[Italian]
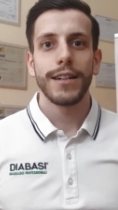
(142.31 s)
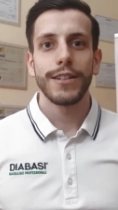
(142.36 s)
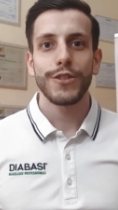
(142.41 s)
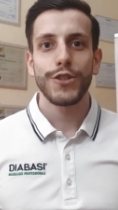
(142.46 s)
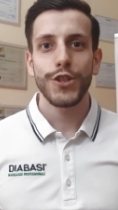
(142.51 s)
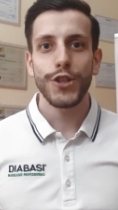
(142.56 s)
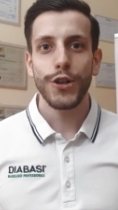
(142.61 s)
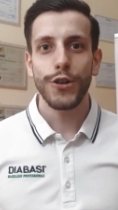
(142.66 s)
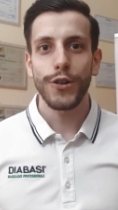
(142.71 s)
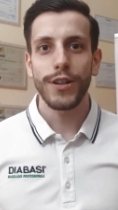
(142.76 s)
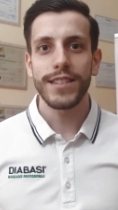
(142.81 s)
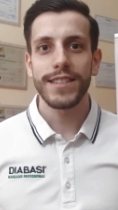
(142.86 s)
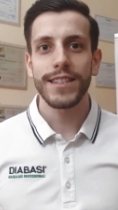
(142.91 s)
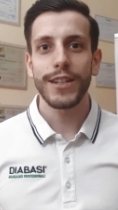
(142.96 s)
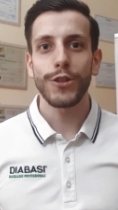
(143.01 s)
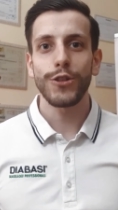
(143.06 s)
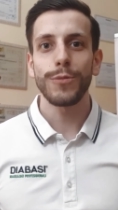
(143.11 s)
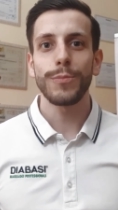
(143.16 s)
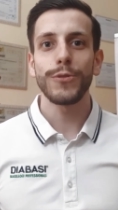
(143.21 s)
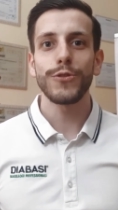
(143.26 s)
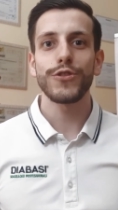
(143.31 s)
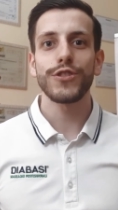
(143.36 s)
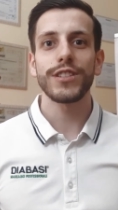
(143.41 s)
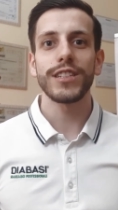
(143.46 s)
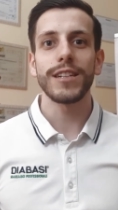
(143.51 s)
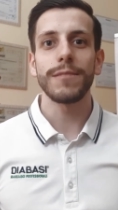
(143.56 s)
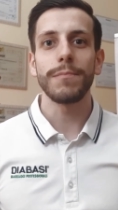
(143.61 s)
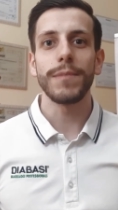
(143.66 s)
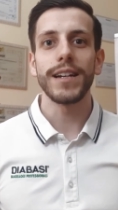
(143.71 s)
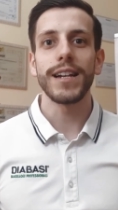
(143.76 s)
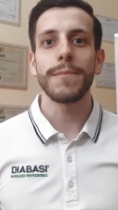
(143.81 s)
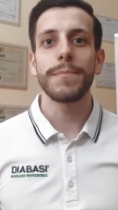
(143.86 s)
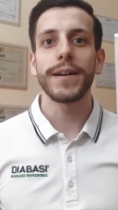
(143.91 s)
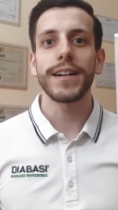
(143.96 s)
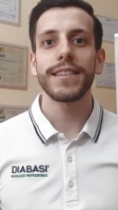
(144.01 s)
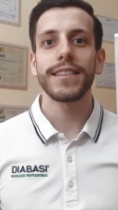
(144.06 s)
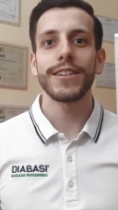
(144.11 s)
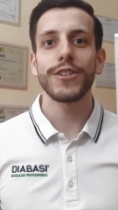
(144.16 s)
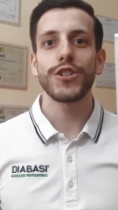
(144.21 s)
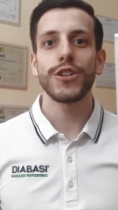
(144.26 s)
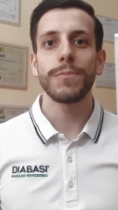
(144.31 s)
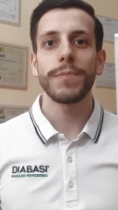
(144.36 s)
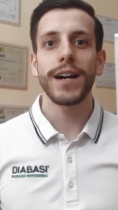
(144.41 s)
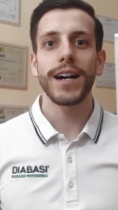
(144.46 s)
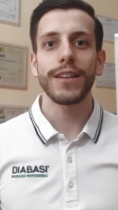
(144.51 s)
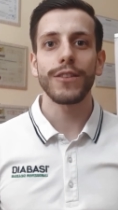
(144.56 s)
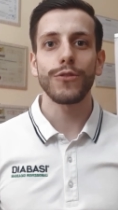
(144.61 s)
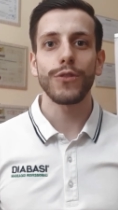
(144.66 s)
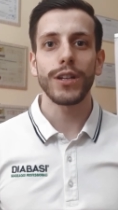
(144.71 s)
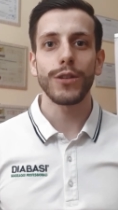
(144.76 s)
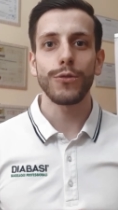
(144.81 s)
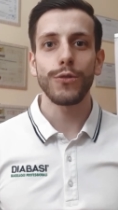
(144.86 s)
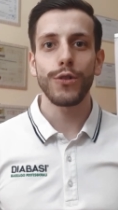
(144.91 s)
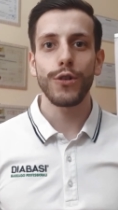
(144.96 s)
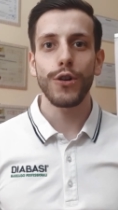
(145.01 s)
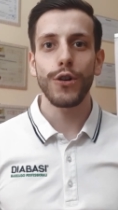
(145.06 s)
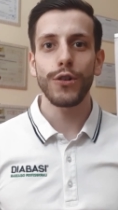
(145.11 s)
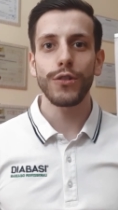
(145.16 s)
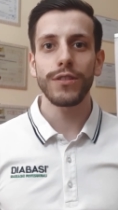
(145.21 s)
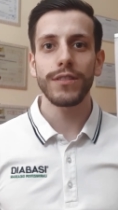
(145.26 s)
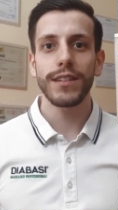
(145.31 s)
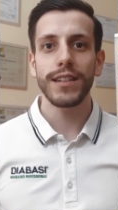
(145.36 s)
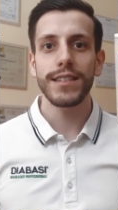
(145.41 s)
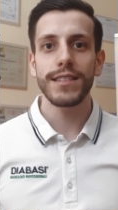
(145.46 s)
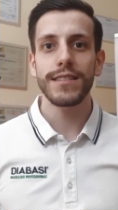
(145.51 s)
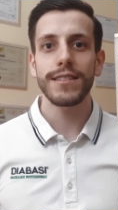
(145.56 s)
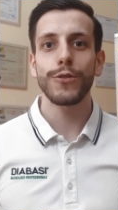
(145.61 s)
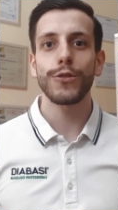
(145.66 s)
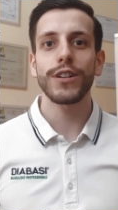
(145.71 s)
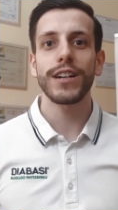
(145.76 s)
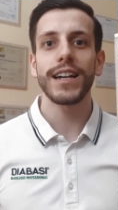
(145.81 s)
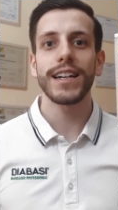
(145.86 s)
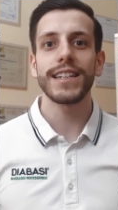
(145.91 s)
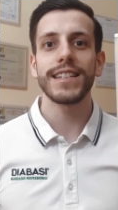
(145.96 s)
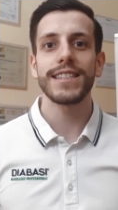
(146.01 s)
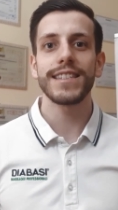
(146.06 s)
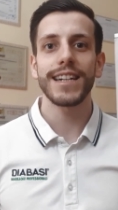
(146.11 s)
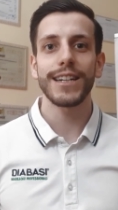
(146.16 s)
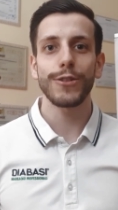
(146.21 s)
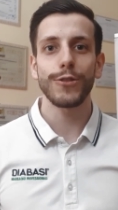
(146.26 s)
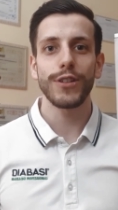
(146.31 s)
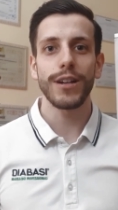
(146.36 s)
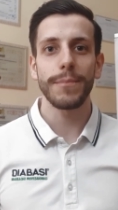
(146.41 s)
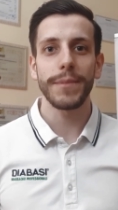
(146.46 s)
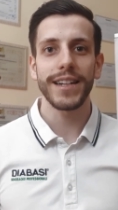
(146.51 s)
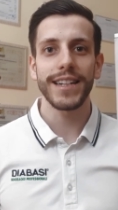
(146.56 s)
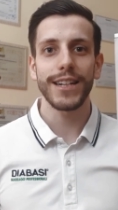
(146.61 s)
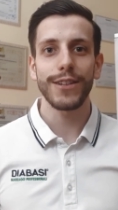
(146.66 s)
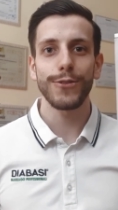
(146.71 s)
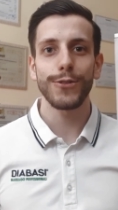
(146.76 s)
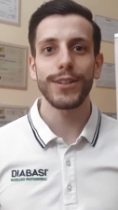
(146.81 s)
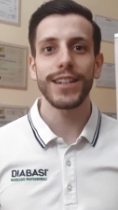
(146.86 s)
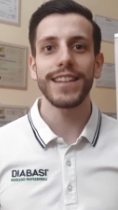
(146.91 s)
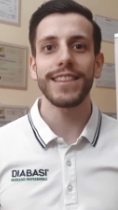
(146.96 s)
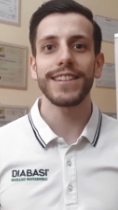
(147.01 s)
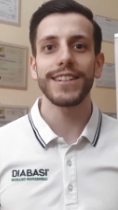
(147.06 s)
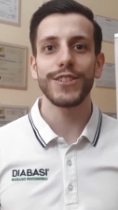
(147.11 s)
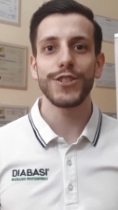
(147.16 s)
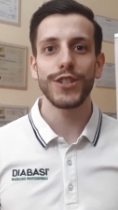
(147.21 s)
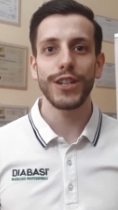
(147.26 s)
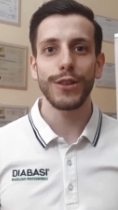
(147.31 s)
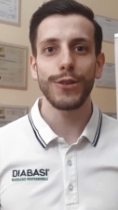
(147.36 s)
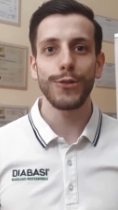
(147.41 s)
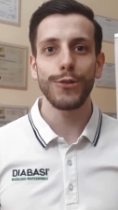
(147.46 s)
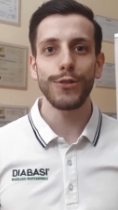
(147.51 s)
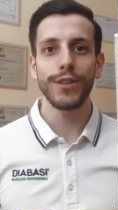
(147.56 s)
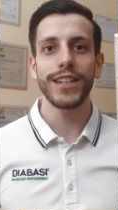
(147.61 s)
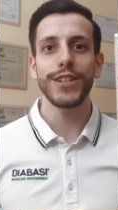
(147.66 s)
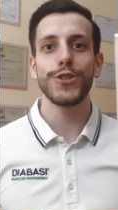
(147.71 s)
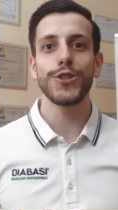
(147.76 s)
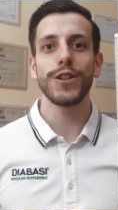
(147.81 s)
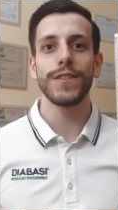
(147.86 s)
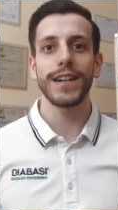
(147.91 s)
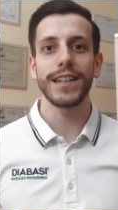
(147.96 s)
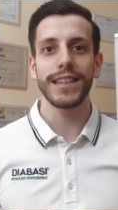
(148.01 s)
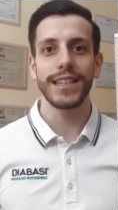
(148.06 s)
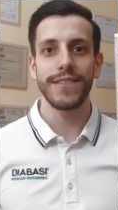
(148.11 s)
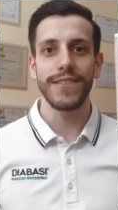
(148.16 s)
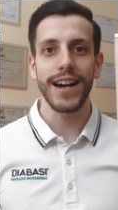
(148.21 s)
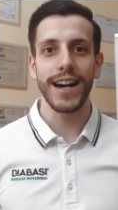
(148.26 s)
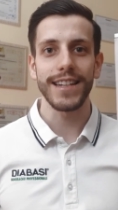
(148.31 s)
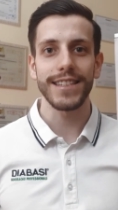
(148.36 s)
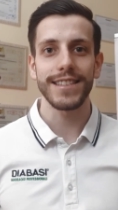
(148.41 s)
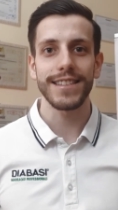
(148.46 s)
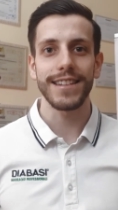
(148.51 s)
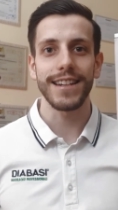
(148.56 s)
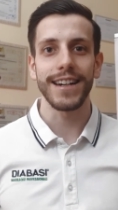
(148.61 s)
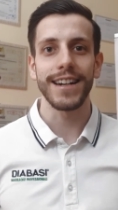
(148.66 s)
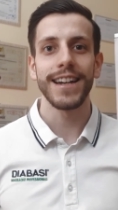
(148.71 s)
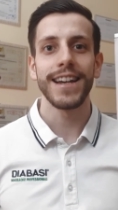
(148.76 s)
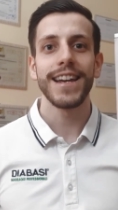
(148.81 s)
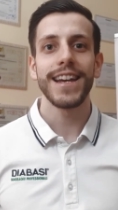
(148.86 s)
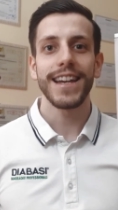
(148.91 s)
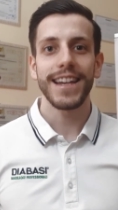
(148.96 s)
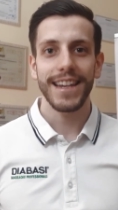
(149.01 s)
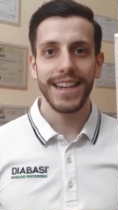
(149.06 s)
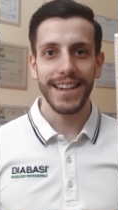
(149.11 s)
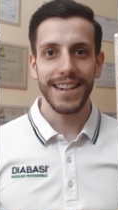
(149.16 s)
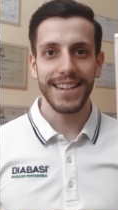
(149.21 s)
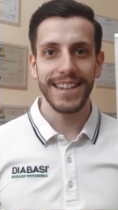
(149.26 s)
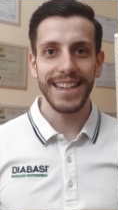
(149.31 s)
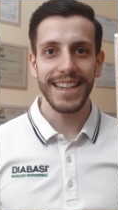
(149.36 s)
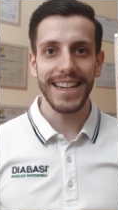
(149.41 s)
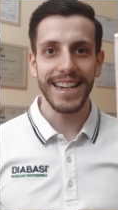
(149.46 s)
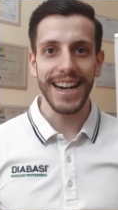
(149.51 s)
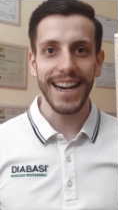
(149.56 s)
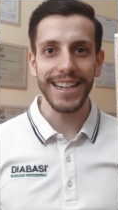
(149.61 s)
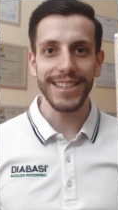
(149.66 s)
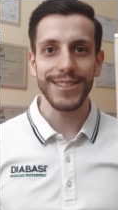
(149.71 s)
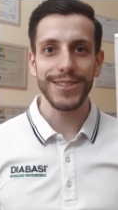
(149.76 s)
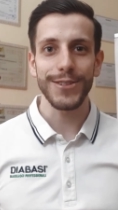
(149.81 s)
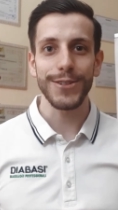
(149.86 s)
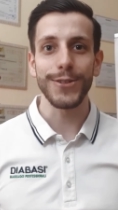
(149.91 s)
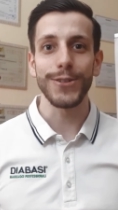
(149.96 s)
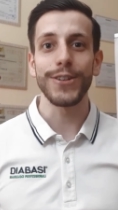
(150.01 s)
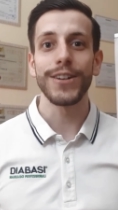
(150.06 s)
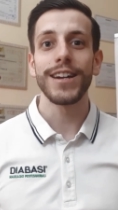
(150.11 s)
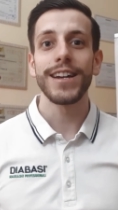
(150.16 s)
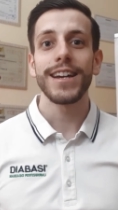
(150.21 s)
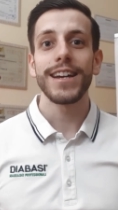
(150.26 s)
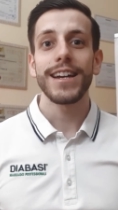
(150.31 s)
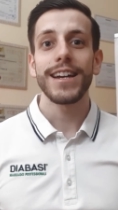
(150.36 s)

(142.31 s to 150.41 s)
Ciò è stato possibile partecipando ad un contest organizzato da Maria Antonietta Giannone e Giovanni Vasta, che ringrazio,